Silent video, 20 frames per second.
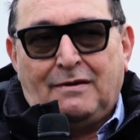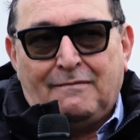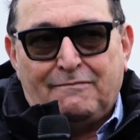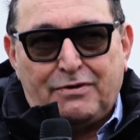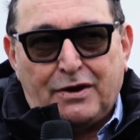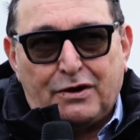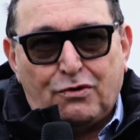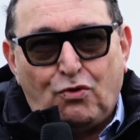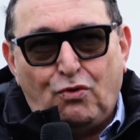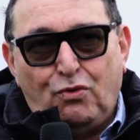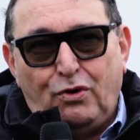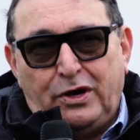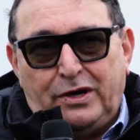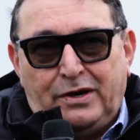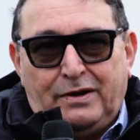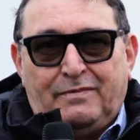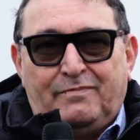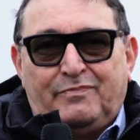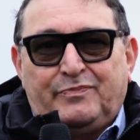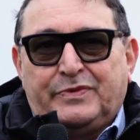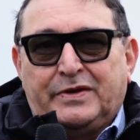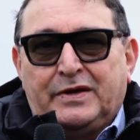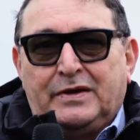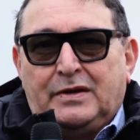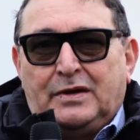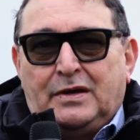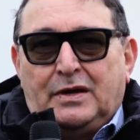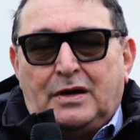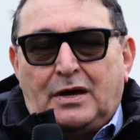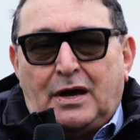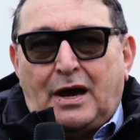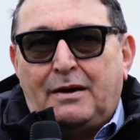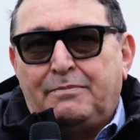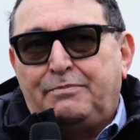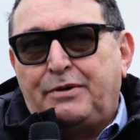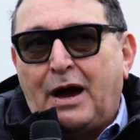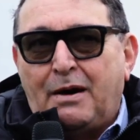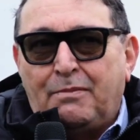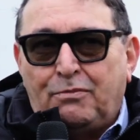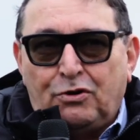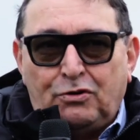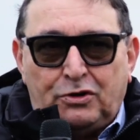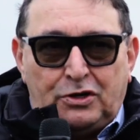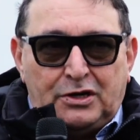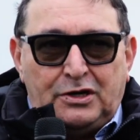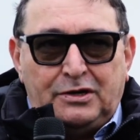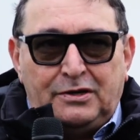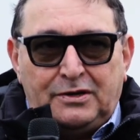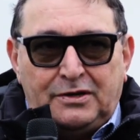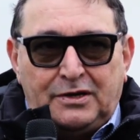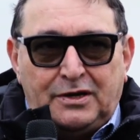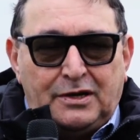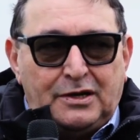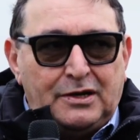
Per cui abbiamo in,